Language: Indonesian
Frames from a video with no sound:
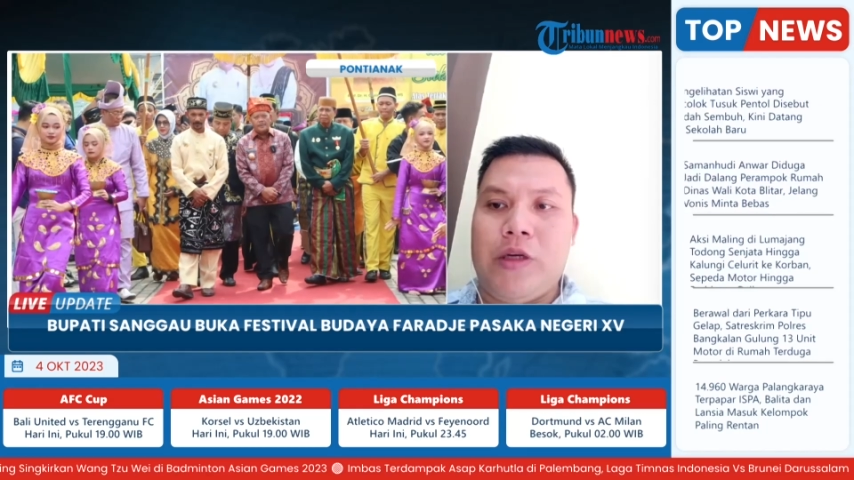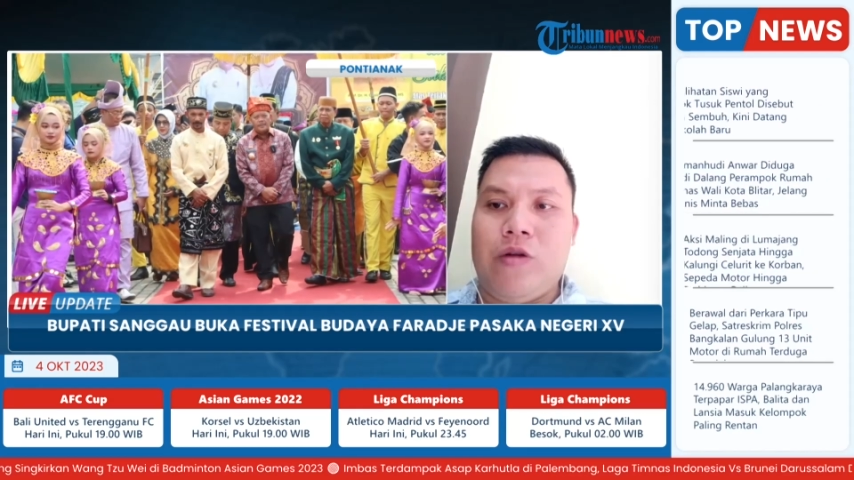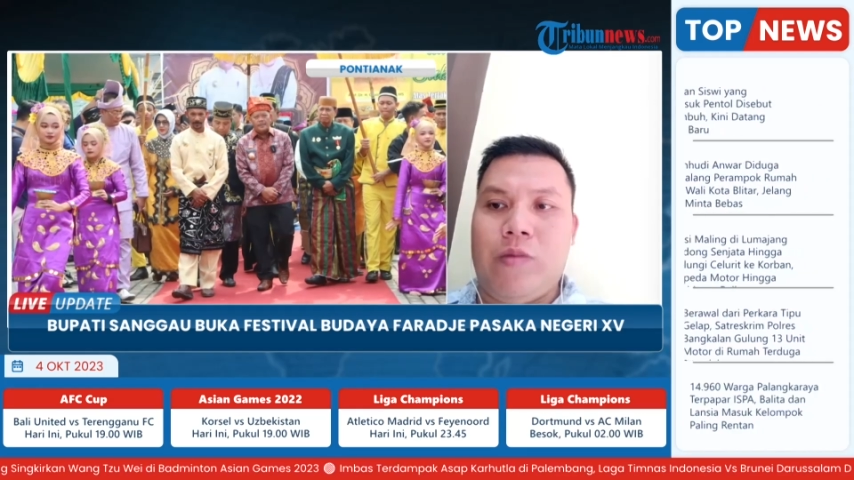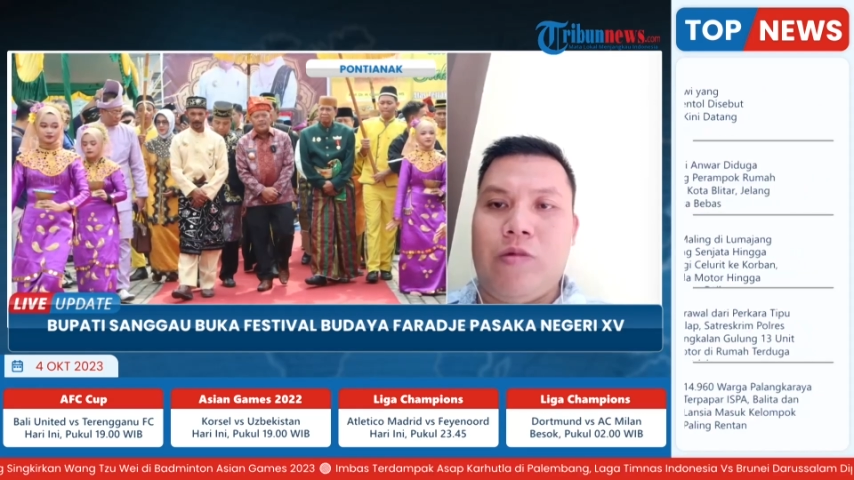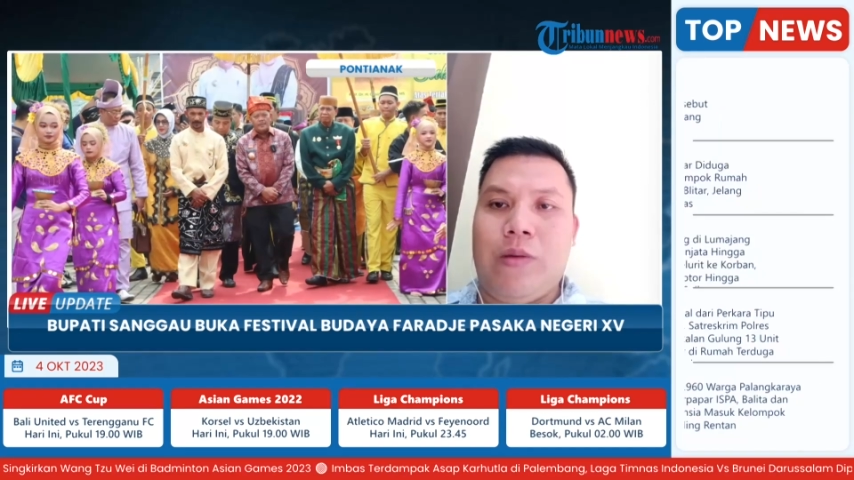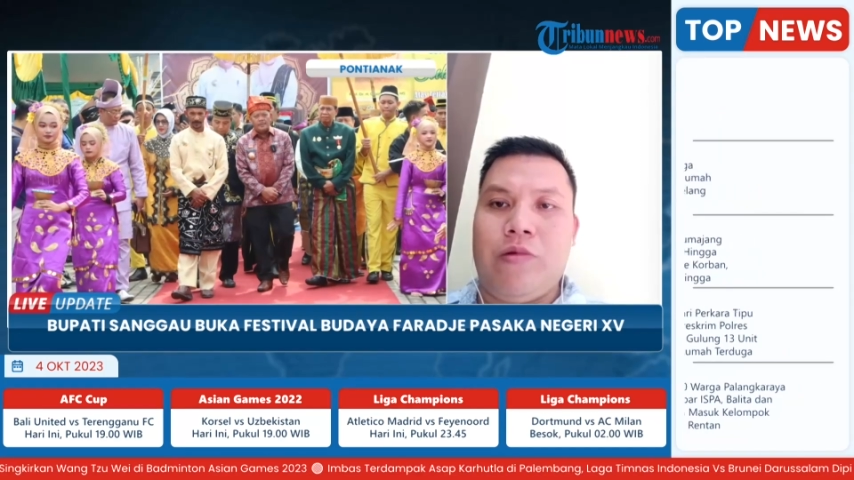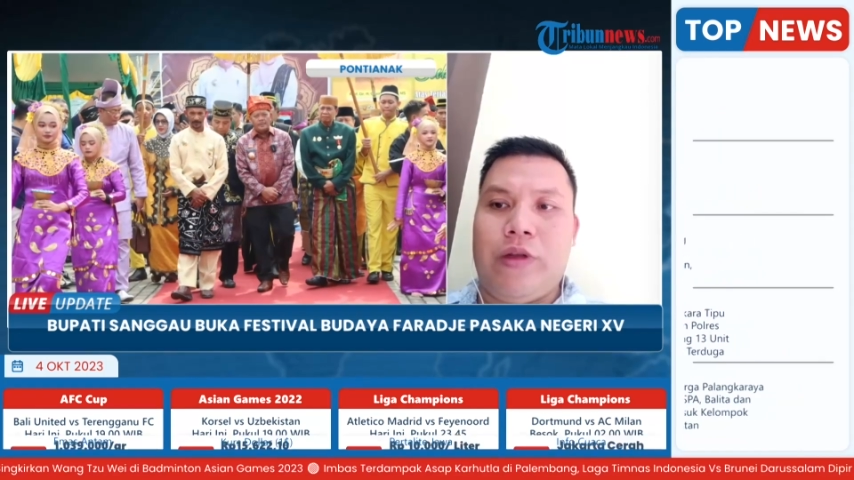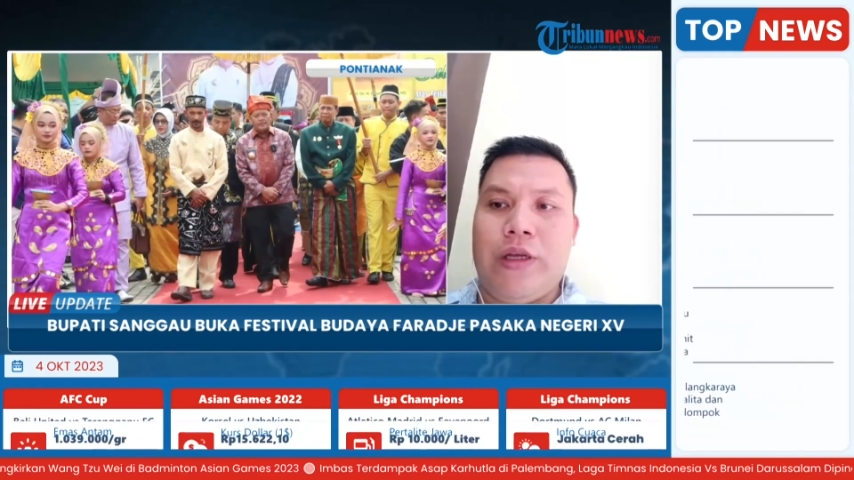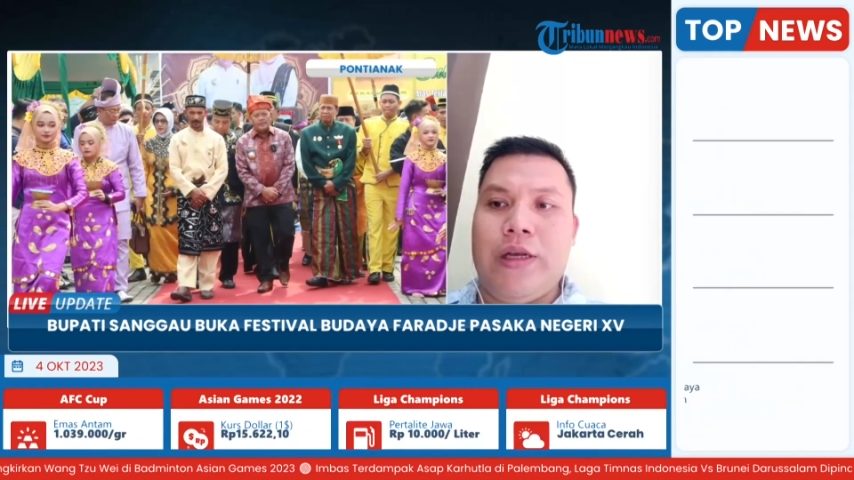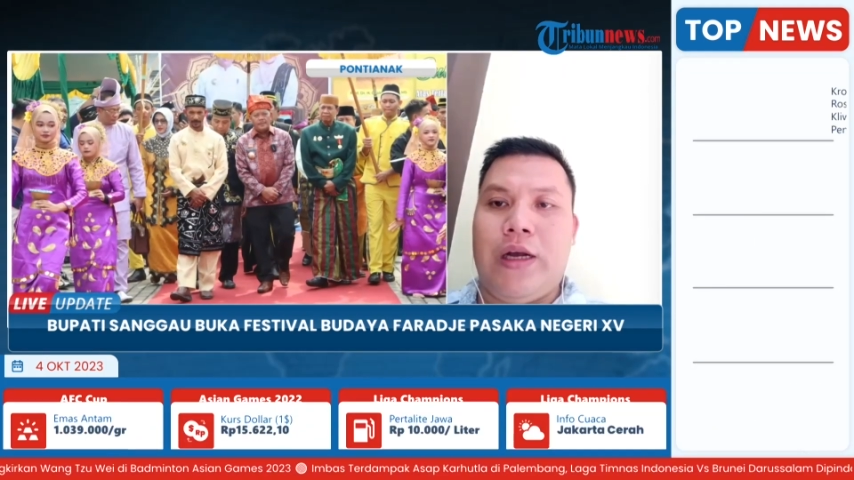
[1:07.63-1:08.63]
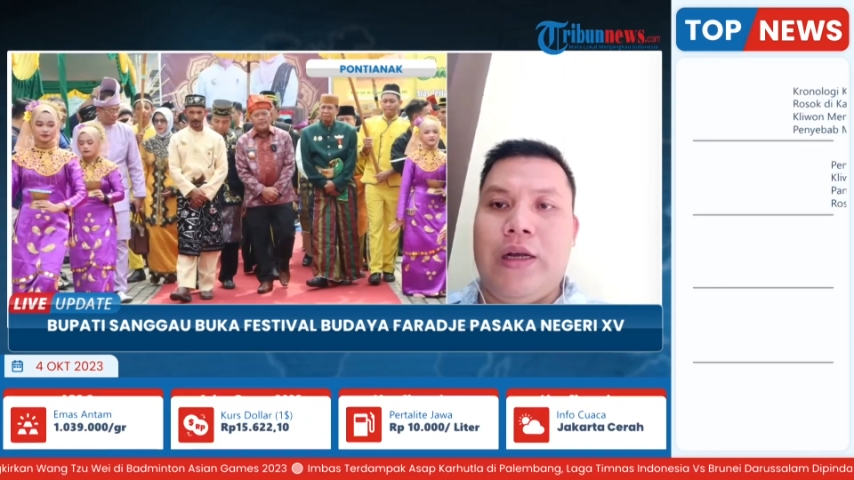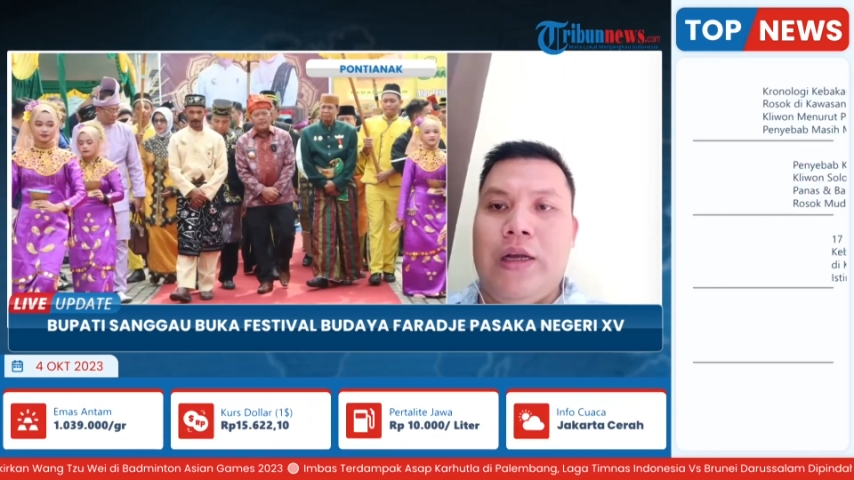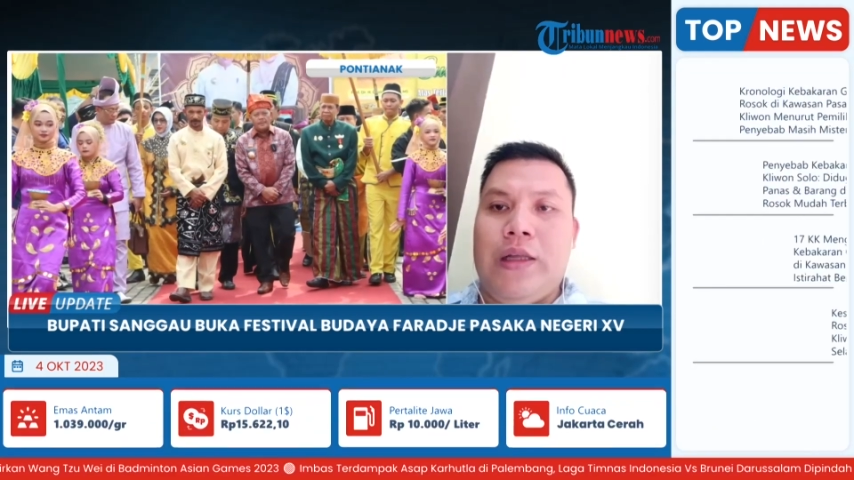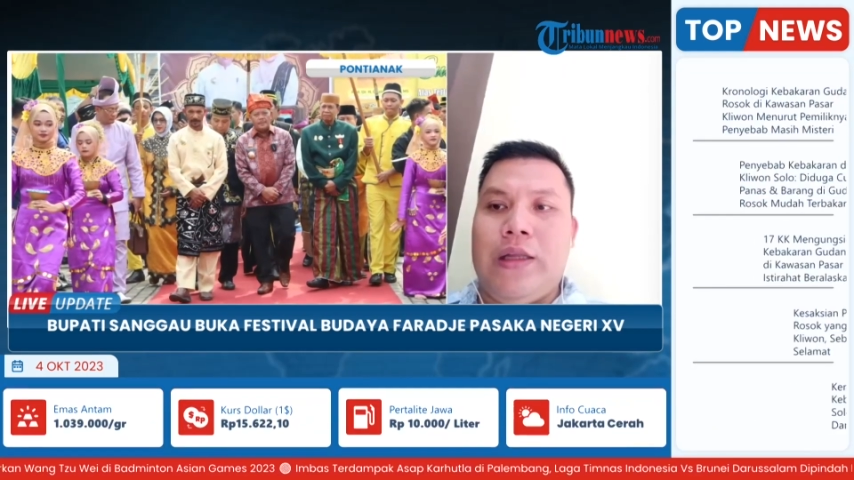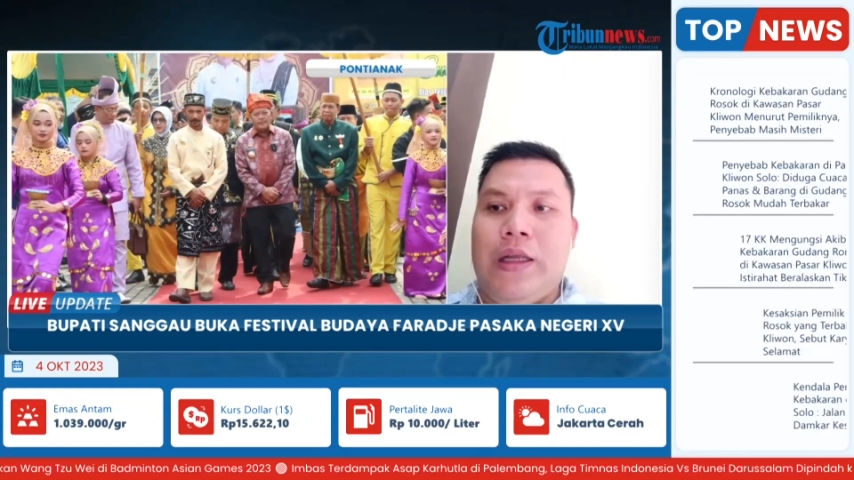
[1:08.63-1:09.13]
2023.